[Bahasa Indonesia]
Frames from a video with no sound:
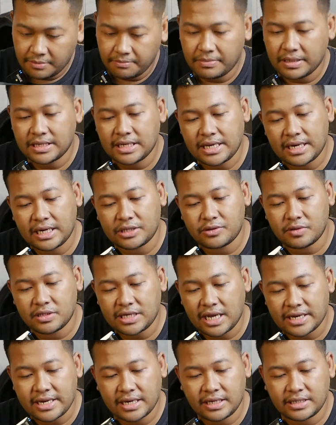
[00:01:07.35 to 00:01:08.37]
biasanya ada
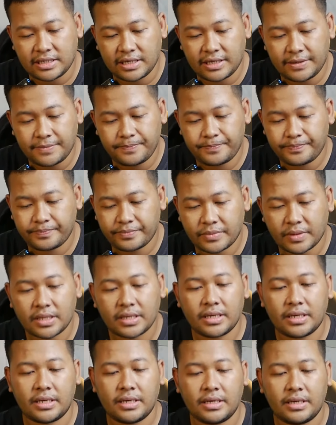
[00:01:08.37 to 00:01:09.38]
tulisannya di sini
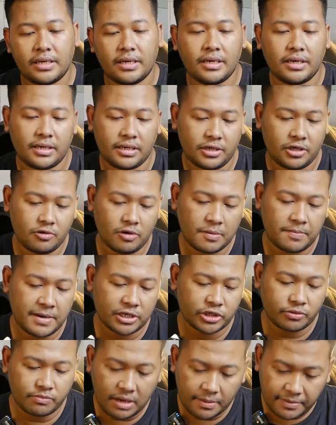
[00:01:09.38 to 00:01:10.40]

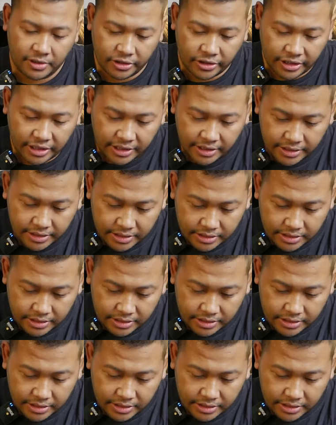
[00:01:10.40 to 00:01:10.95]
12, koma berapa lagi